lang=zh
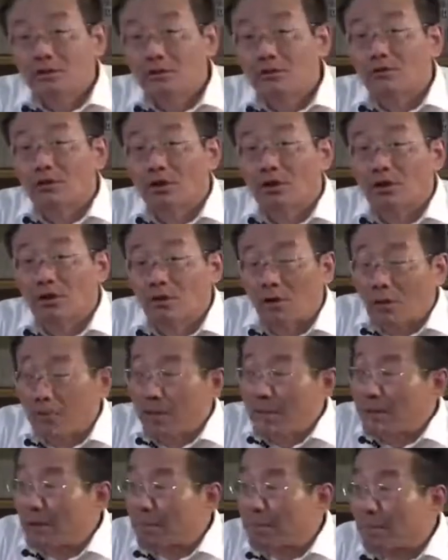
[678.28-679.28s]
所以我
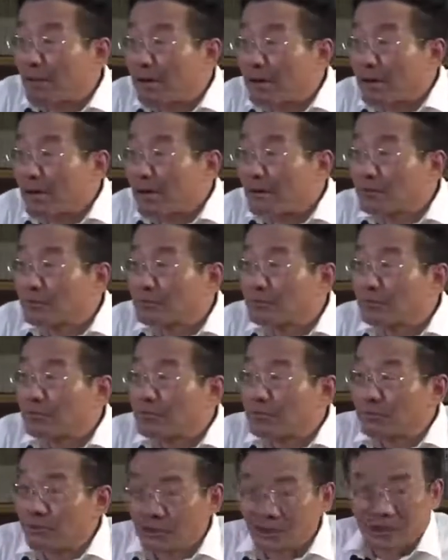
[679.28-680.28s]
们呢，不要
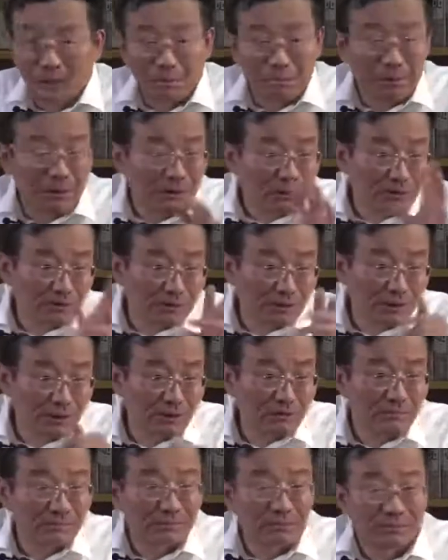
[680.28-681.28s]
想别的东
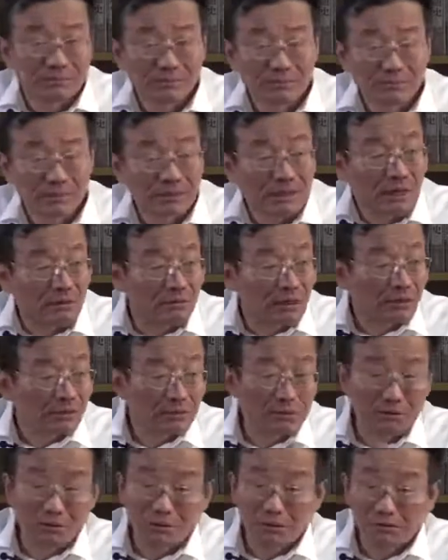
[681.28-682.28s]
西，展望
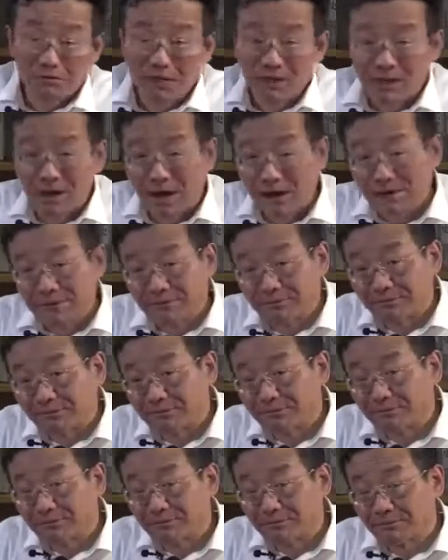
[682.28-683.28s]
中国的未来。
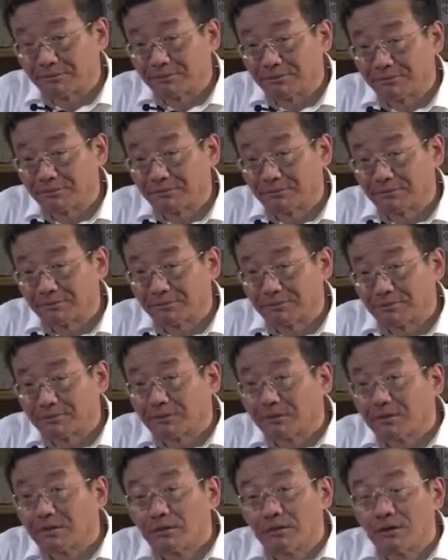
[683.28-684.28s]

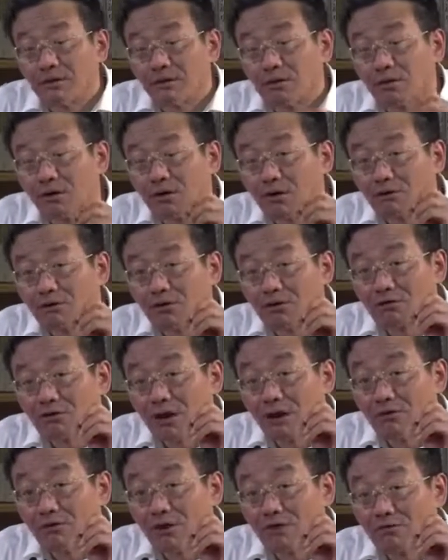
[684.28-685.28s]
如果说
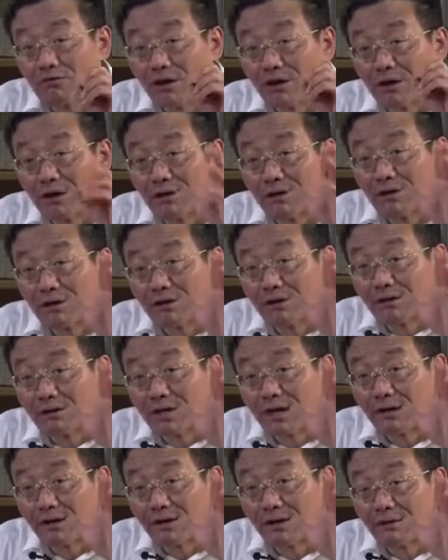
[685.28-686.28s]
三权分立能够
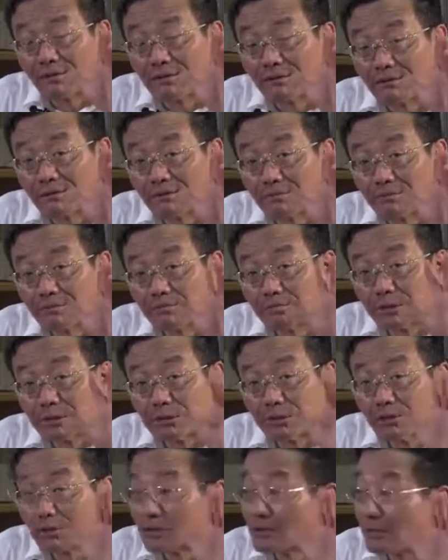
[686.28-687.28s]
成立，必
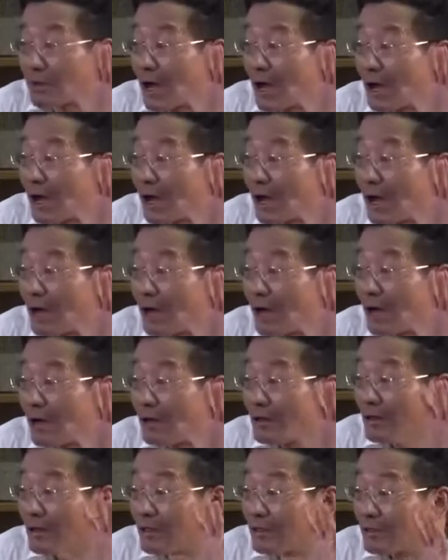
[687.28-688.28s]
须有什么？
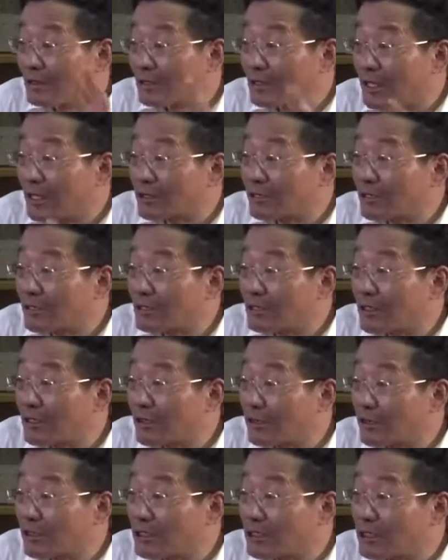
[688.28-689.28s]
现实社
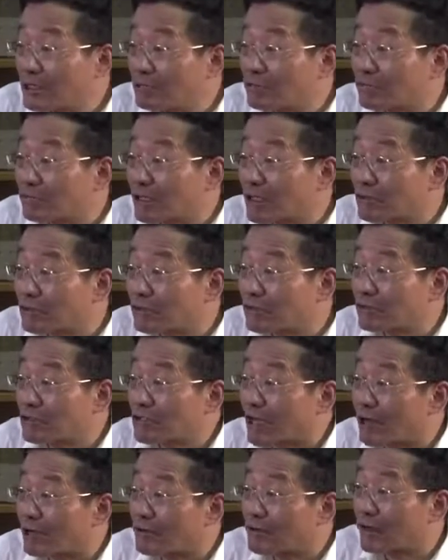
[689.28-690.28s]
会基础当中有
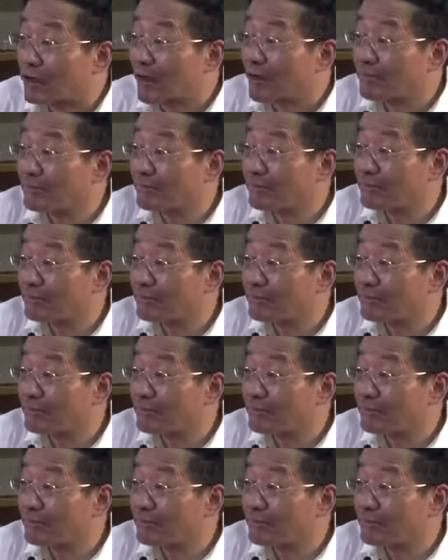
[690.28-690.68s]
三股力量，